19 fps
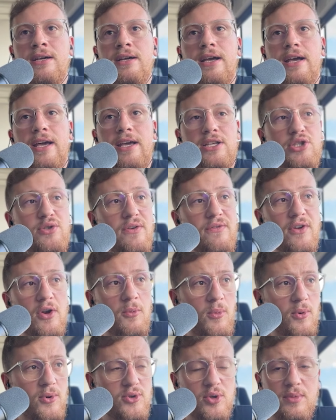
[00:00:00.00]
É, a gente vai falar um
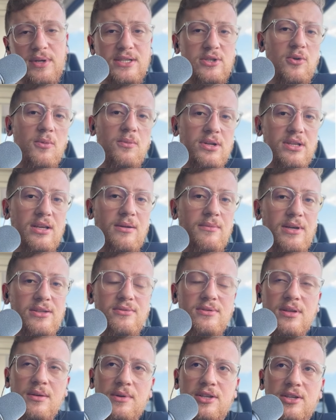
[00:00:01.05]
pouco sobre esse
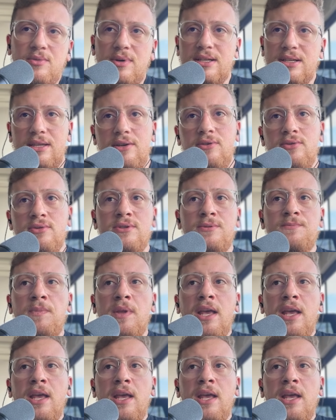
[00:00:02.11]
comportamento também do Matheus.